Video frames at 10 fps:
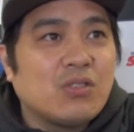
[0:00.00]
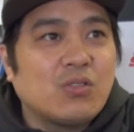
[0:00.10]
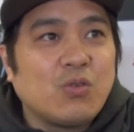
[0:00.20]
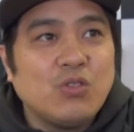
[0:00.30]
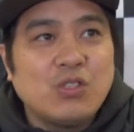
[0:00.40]

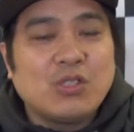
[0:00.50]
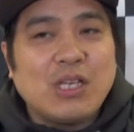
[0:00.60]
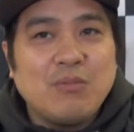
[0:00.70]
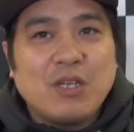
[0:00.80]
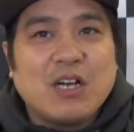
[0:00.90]
そういった
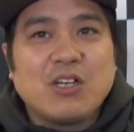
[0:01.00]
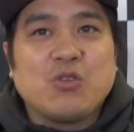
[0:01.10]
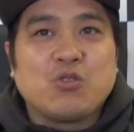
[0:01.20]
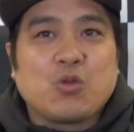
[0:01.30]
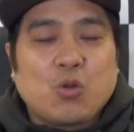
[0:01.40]
意味で環境
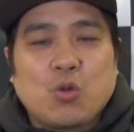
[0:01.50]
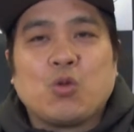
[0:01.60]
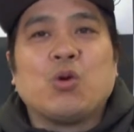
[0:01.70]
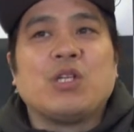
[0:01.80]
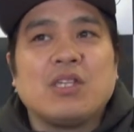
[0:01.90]
をちょっと
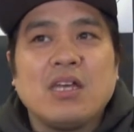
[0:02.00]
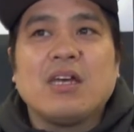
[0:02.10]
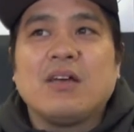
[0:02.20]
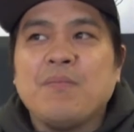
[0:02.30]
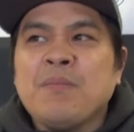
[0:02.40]
整えて、う
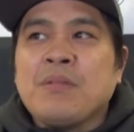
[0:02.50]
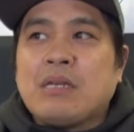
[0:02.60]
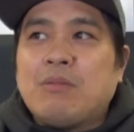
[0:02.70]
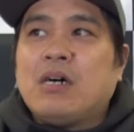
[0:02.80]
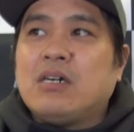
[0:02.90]
ん、
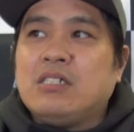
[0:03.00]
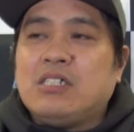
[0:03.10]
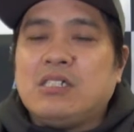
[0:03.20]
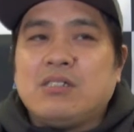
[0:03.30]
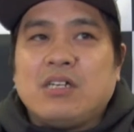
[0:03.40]
まあ、1
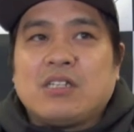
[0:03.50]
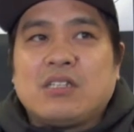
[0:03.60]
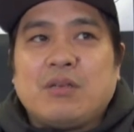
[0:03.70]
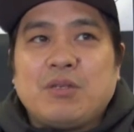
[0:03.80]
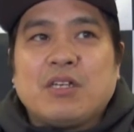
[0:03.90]
シーズンやっ
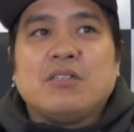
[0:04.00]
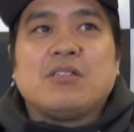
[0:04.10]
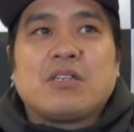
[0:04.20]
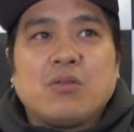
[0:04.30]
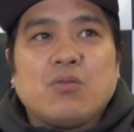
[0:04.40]
てみたんで
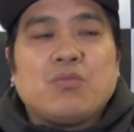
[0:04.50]
すけど、